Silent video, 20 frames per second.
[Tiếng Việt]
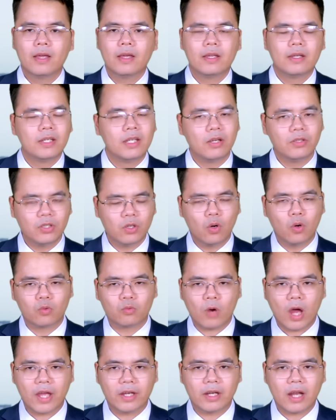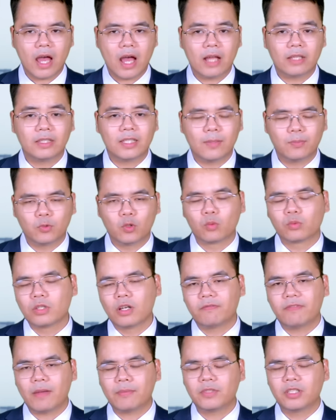Nếu như Ukraine tiếp tục
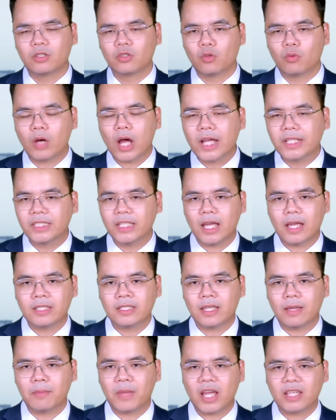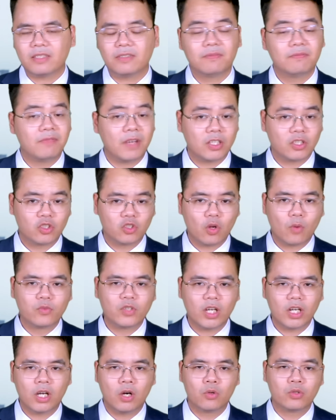được phép sử dụng ATACMS và Storm
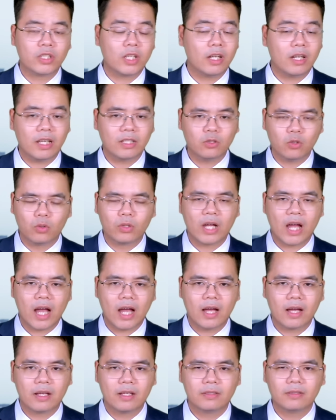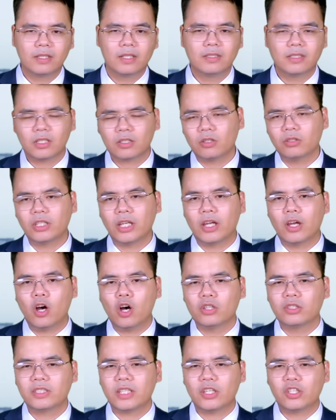Shadow trên lãnh thổ Nga, thì rất có thể
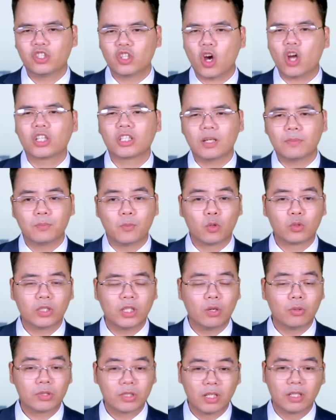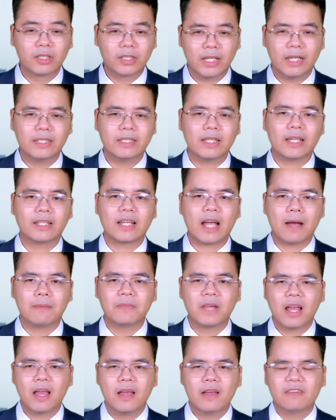họ sẽ chọn các mục tiêu cực kỳ nhạy cảm
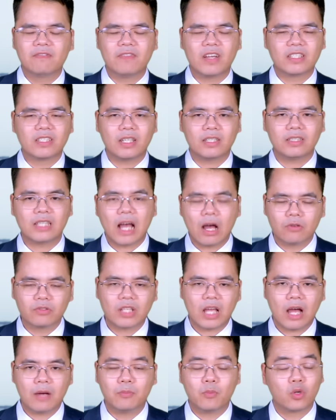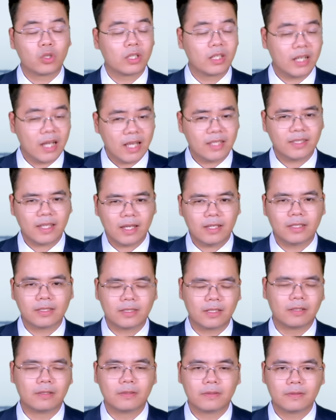và sẽ tạo ra một ngã rẽ lịch sử.